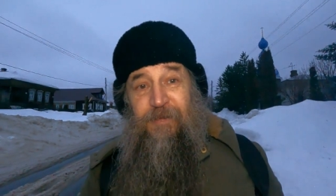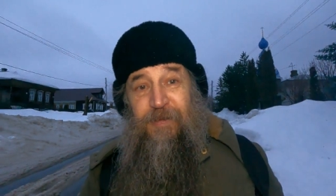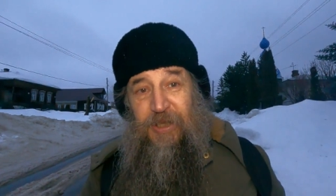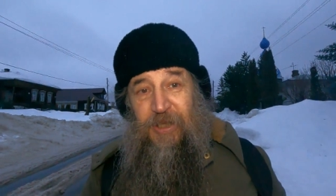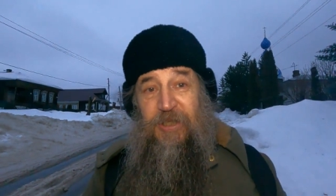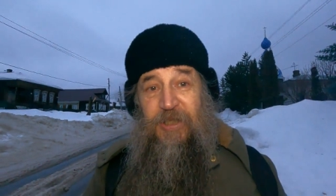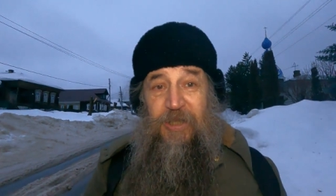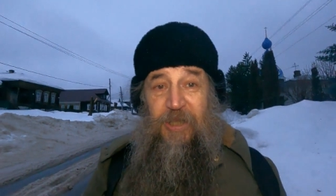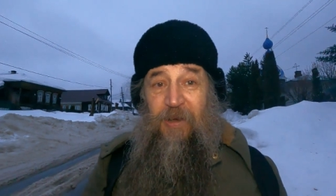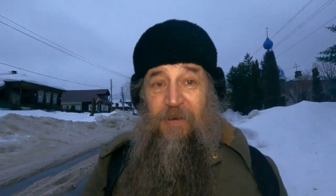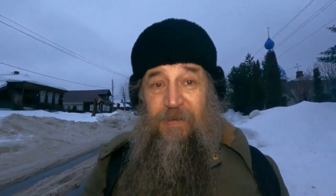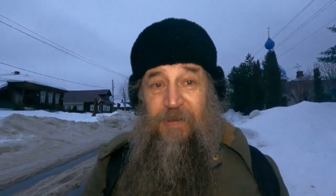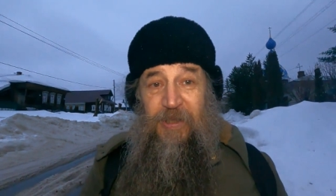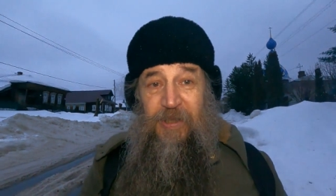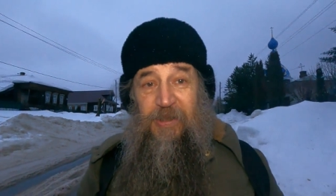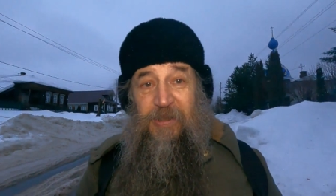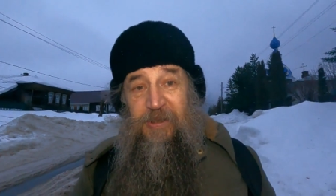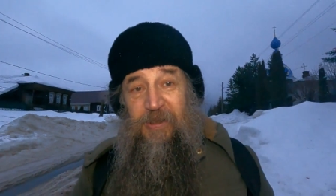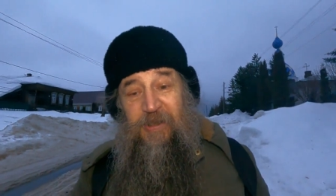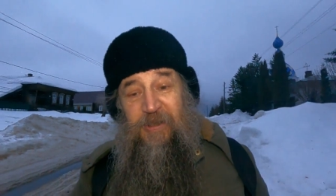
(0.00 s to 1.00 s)
в состав
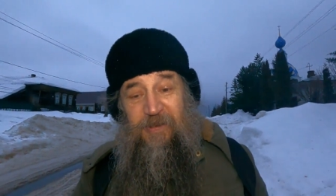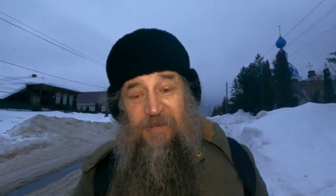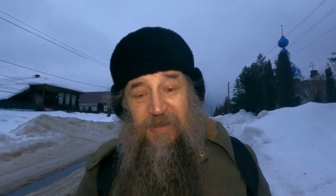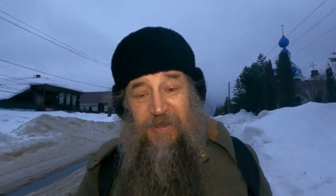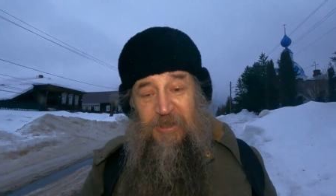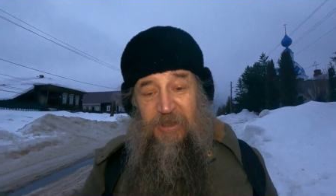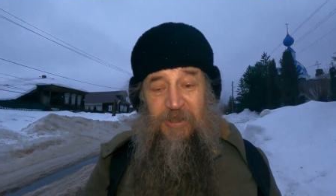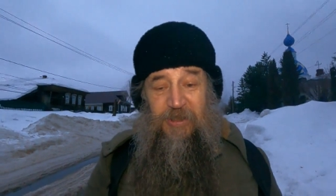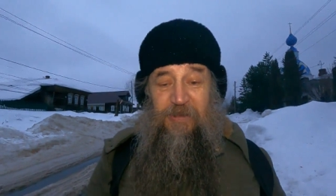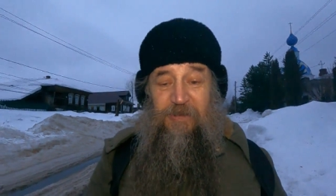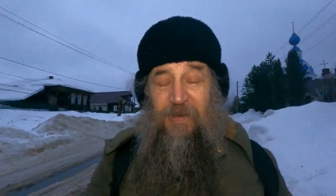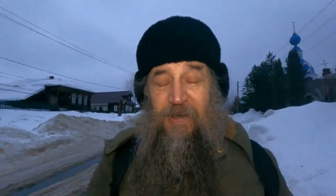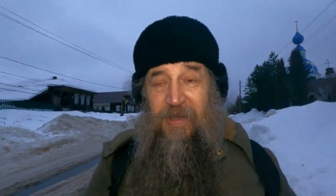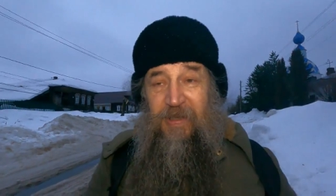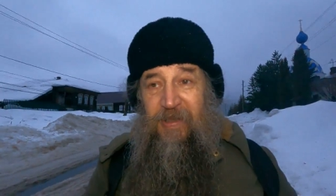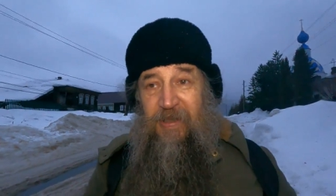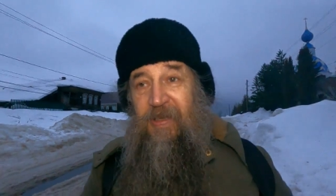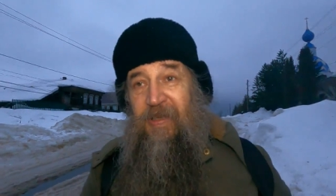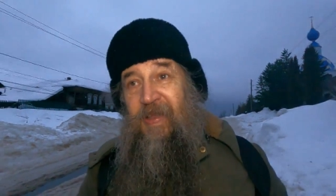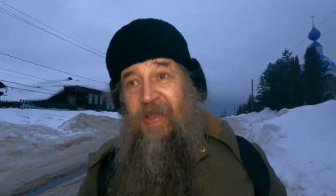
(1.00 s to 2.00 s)
некоторые
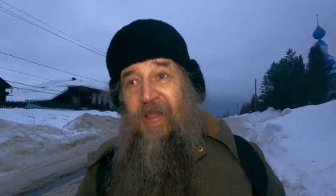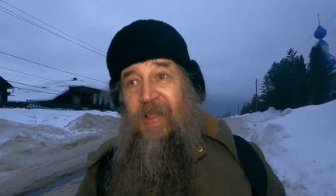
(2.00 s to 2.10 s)
вещества,